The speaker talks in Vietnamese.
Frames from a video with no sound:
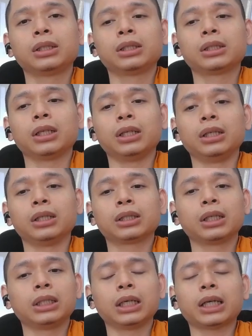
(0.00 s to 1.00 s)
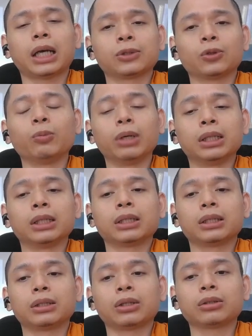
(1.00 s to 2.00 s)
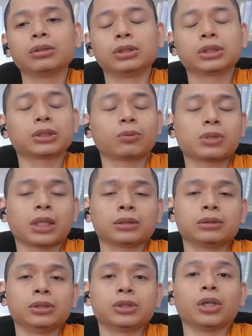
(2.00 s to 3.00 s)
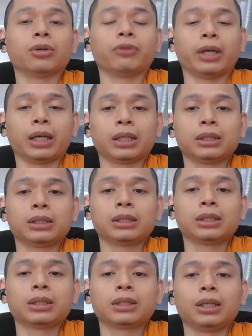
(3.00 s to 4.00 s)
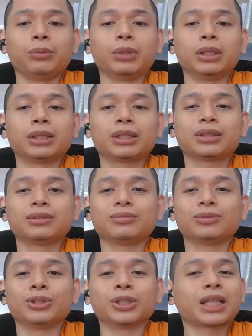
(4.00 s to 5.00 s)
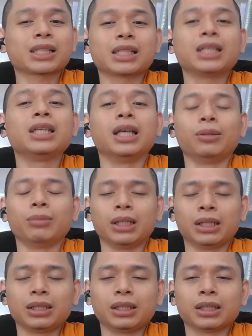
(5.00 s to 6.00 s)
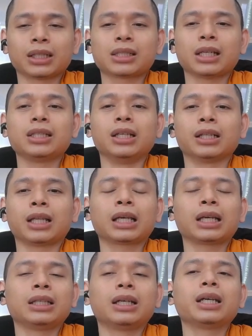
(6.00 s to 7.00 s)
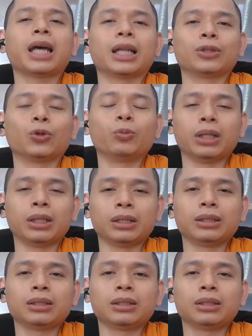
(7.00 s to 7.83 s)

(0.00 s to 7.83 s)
thì khi giới hạnh của mình nó được trong sạch được trọn vẹn thì mình người ta sẽ nhìn mình người ta sẽ nhìn thấy cái giới hạnh của mình